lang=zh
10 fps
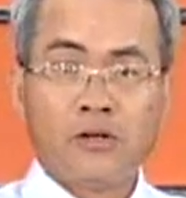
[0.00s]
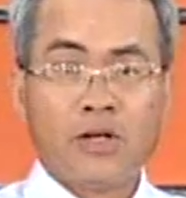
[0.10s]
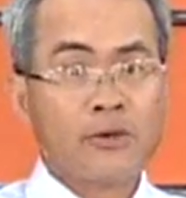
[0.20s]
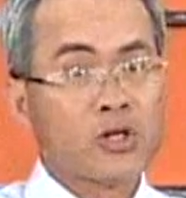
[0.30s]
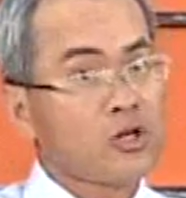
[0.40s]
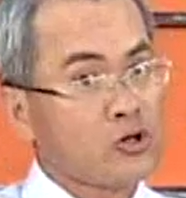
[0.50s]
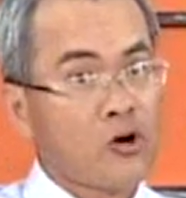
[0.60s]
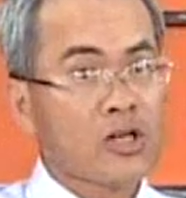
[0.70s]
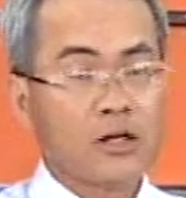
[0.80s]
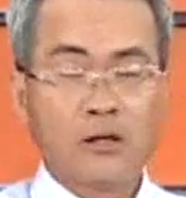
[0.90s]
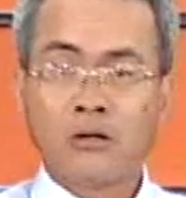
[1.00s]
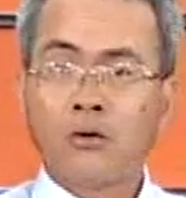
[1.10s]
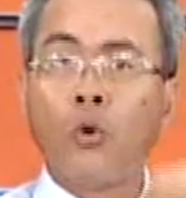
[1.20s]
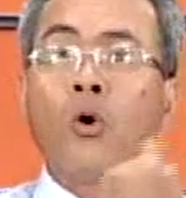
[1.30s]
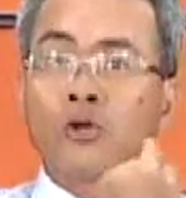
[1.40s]
你们只有同意。
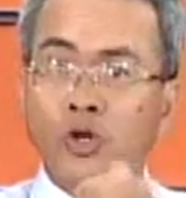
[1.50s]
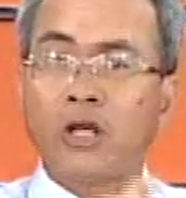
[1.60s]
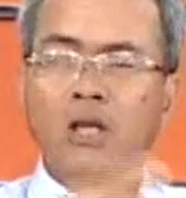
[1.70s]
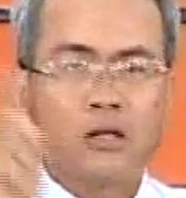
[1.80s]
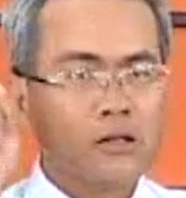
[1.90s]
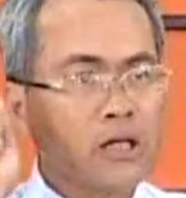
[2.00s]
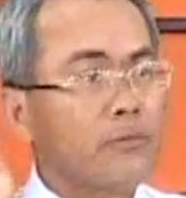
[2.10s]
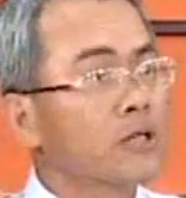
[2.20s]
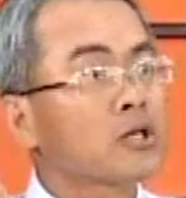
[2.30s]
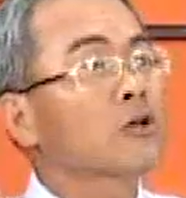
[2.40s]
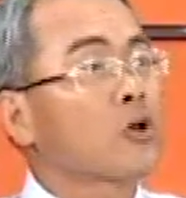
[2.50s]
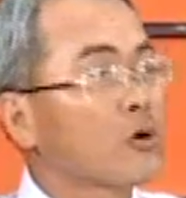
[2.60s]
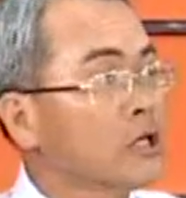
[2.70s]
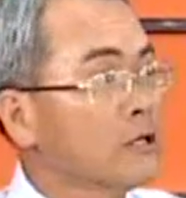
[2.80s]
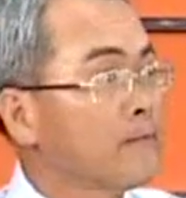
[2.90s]
我决定，你们只有
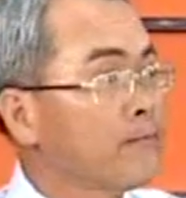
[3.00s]
同意。